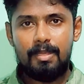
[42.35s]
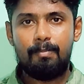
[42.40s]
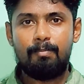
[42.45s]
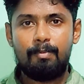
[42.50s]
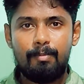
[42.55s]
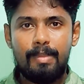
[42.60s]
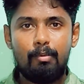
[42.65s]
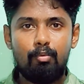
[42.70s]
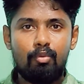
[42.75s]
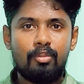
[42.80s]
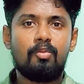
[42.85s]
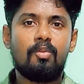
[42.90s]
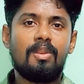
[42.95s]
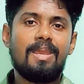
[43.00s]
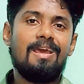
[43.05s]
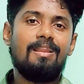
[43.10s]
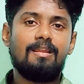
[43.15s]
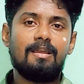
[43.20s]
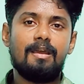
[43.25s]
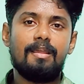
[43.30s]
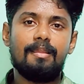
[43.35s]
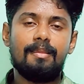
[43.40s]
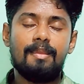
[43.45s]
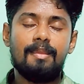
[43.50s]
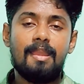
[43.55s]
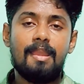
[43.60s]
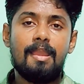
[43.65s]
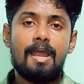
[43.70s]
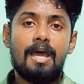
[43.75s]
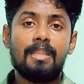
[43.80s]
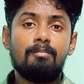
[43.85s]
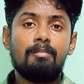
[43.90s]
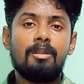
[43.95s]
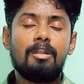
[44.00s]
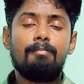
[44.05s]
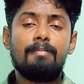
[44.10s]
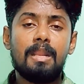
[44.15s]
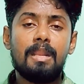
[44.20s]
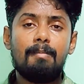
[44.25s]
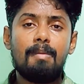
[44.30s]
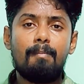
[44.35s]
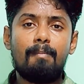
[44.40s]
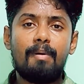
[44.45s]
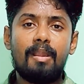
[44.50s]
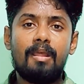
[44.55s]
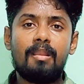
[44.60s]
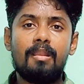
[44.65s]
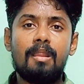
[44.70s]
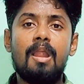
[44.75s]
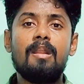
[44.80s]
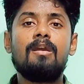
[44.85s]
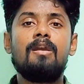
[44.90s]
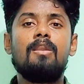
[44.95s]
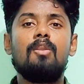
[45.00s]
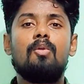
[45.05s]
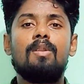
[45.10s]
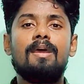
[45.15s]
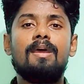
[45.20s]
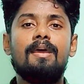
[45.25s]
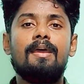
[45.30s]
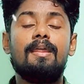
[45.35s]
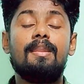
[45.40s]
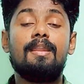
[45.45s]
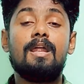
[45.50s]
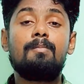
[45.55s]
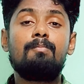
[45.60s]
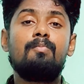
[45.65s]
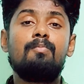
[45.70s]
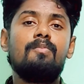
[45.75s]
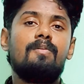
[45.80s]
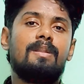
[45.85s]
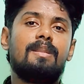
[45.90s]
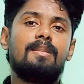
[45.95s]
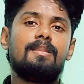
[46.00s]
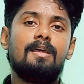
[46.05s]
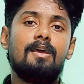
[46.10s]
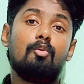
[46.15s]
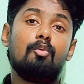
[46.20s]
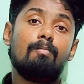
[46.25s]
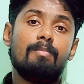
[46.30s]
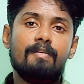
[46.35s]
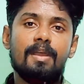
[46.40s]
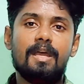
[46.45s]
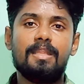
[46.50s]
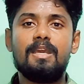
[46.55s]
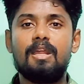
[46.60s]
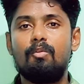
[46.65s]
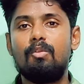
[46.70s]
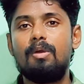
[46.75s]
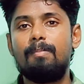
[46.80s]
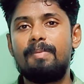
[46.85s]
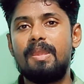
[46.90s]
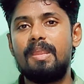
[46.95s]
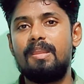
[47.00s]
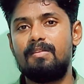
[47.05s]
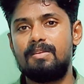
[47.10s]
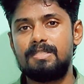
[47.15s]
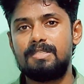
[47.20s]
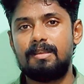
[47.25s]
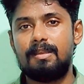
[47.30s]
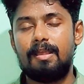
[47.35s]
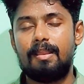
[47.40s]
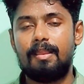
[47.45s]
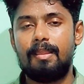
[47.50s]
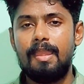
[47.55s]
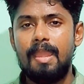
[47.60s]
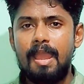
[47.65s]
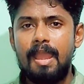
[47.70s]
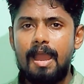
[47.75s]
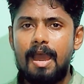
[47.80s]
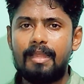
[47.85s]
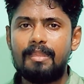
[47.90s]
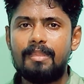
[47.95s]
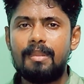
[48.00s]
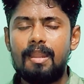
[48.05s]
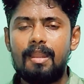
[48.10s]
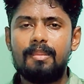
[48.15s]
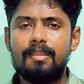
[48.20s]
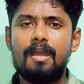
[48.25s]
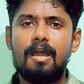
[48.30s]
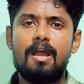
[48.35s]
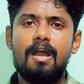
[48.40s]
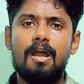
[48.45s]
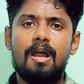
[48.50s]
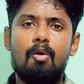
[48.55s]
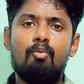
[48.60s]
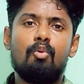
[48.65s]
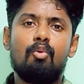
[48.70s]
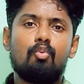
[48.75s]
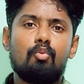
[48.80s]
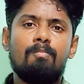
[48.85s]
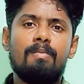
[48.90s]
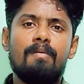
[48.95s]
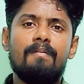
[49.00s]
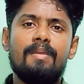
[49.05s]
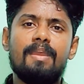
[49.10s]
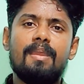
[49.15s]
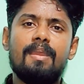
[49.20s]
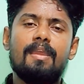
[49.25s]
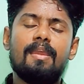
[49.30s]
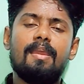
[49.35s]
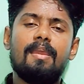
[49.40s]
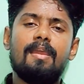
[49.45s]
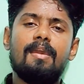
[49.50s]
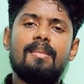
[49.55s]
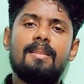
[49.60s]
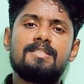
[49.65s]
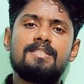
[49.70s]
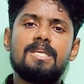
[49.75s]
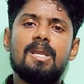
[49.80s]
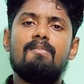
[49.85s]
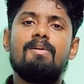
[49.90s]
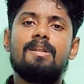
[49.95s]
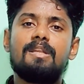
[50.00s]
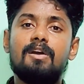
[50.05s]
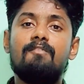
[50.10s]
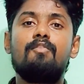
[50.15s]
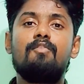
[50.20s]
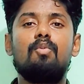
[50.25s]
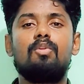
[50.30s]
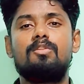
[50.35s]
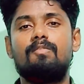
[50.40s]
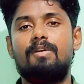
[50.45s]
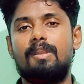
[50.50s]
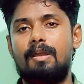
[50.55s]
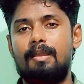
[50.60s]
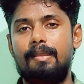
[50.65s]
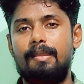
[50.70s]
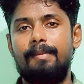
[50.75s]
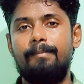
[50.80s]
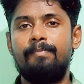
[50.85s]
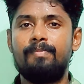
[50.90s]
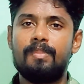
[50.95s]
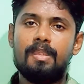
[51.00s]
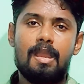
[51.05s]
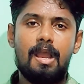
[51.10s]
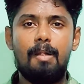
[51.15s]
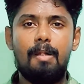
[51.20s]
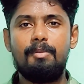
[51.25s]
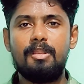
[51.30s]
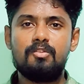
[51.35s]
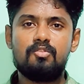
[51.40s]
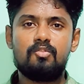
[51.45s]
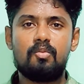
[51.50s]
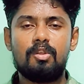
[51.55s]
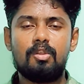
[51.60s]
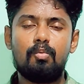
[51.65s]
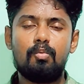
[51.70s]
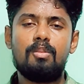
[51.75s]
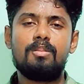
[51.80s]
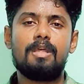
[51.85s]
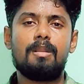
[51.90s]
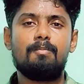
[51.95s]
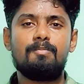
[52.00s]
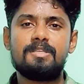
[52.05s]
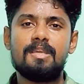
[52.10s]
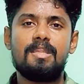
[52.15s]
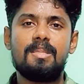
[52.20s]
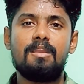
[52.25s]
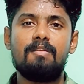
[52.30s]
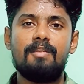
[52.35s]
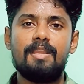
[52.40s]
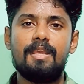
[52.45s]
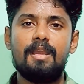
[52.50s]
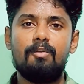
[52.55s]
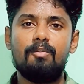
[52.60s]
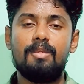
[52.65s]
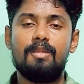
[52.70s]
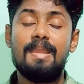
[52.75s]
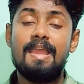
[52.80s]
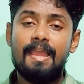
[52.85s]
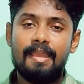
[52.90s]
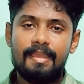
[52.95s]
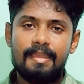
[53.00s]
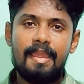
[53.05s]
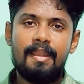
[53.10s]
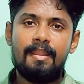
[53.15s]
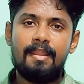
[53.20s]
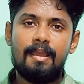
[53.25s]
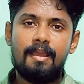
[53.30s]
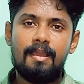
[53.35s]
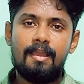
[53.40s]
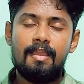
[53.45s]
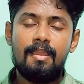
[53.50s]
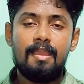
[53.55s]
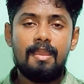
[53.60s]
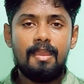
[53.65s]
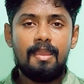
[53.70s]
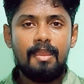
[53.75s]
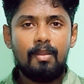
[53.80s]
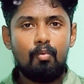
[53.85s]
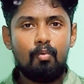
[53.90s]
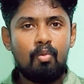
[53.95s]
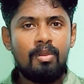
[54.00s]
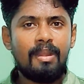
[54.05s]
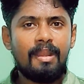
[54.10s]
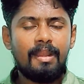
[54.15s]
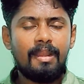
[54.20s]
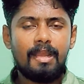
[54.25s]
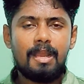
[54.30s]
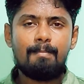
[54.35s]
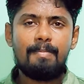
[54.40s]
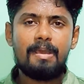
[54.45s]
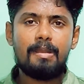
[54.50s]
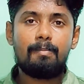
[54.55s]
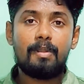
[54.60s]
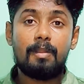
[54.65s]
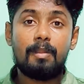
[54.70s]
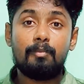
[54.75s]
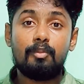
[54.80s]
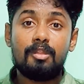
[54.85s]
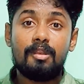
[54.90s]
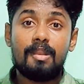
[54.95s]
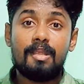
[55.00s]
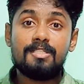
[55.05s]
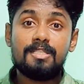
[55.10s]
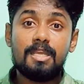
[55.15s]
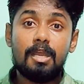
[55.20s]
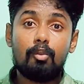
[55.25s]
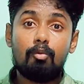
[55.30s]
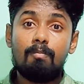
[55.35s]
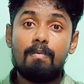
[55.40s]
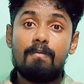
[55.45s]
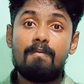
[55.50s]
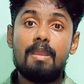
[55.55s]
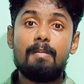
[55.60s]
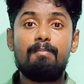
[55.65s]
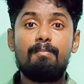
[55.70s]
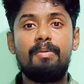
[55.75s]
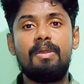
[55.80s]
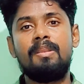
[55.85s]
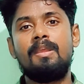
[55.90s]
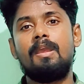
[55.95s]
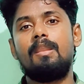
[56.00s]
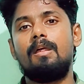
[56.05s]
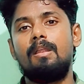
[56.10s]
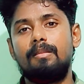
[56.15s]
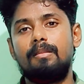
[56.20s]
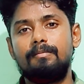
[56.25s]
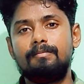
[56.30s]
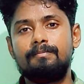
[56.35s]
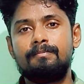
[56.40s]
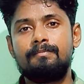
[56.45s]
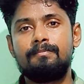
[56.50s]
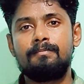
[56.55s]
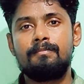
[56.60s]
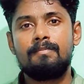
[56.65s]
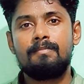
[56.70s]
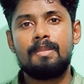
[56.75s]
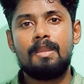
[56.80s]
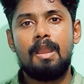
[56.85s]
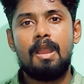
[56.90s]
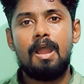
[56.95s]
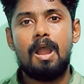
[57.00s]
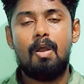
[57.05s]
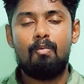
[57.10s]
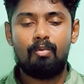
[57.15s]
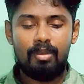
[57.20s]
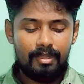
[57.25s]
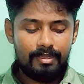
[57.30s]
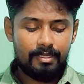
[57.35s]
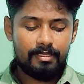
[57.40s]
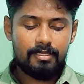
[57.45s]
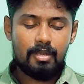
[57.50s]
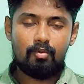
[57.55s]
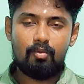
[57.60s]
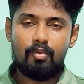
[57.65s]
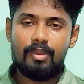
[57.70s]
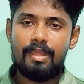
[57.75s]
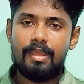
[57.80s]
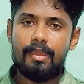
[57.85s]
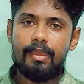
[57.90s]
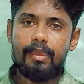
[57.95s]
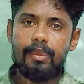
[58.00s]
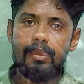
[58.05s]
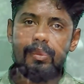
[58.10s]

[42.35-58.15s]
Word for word: எப்பவுமே உறுதுணையா இருக்காரு அது மட்டும் இல்லாம பல நாடுகளோட நட்பு வட்டத்தை ரொம்பவே அதிக அளவுல பேணி வச்சிருக்காரு அதனாலதான் அவங்க ரொம்பவே ரஷ்யாவை டஃப் கொடுத்து வர்றாங்க அப்படின்னு சொல்லிட்டு ஒரு தரப்பு செய்திகள் வெளியாகும் ஏன்னா உக்ரைனை கம்பேர் பண்ணும்போது ரஷ்யா ரொம்பவே பெரிய நாடு அவங்களுக்கு இருக்கக்கூடிய